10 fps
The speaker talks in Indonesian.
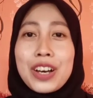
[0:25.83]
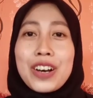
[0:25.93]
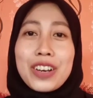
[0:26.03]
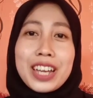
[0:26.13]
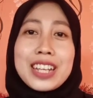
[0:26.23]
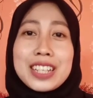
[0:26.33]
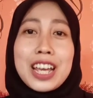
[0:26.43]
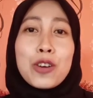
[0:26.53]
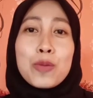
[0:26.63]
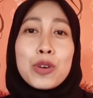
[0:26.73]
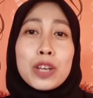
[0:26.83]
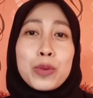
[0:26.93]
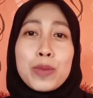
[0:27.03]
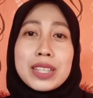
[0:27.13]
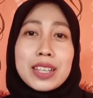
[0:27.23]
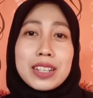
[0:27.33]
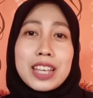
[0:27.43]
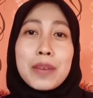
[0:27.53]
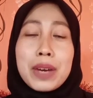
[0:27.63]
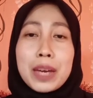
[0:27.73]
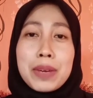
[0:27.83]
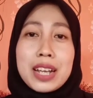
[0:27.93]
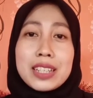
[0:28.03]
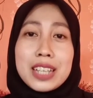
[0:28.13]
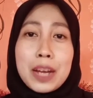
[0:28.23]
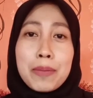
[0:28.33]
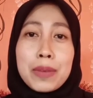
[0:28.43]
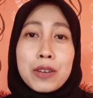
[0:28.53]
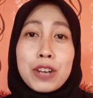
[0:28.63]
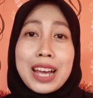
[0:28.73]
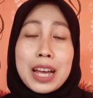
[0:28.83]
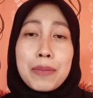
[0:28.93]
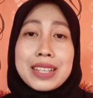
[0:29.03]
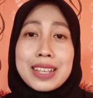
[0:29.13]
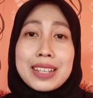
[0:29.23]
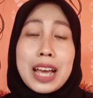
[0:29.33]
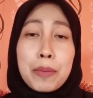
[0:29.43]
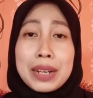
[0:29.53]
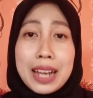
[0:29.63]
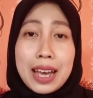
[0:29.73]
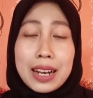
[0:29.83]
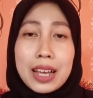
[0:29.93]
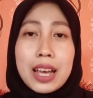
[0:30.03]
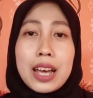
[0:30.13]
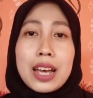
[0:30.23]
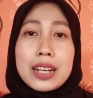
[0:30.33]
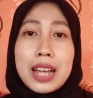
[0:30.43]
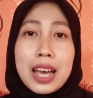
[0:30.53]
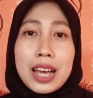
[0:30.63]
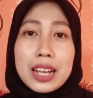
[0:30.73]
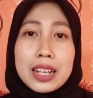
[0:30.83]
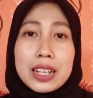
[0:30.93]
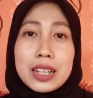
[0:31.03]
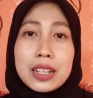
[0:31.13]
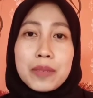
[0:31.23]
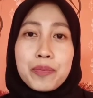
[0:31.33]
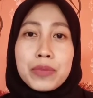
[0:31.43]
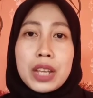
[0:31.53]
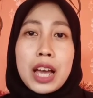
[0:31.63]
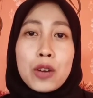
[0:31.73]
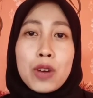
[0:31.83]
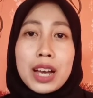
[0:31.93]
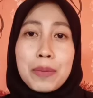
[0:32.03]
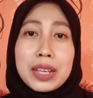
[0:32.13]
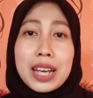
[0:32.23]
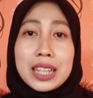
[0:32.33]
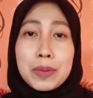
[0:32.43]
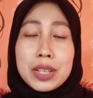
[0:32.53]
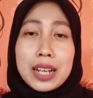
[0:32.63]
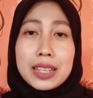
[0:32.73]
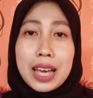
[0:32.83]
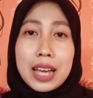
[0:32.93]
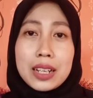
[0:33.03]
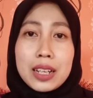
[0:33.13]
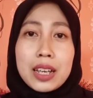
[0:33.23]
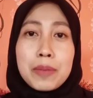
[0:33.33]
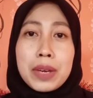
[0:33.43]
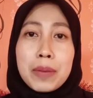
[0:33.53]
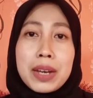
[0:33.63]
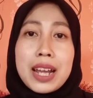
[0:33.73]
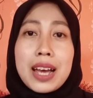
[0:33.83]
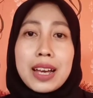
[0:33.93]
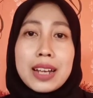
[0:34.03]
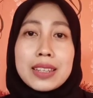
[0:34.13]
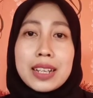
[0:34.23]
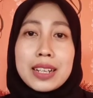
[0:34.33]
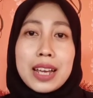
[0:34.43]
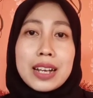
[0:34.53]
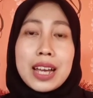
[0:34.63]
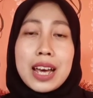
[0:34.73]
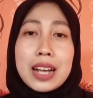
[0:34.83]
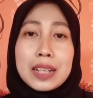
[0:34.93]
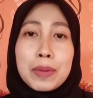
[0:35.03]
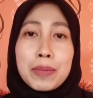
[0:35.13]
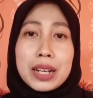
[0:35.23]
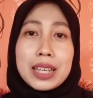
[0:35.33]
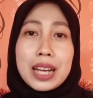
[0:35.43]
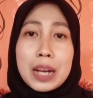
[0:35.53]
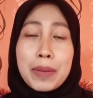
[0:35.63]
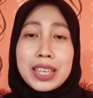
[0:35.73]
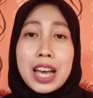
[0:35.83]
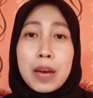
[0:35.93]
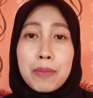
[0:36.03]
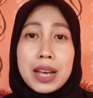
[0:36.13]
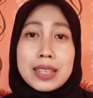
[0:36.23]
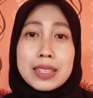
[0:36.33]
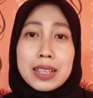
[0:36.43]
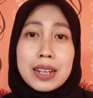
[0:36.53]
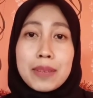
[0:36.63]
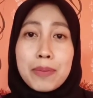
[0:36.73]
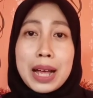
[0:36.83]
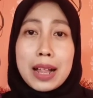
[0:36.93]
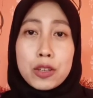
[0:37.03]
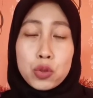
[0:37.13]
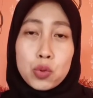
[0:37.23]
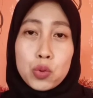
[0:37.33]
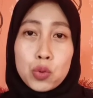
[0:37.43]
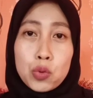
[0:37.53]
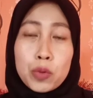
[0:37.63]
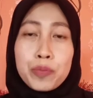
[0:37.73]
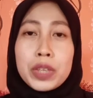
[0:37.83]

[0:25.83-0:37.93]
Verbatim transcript: Oke, di sini aku mau review maskernya, bagaimana cara menggunakan masker yang benar dan aku akan bagikan tips kalian bagaimana agar terhindar dari membeli yang namanya masker palsu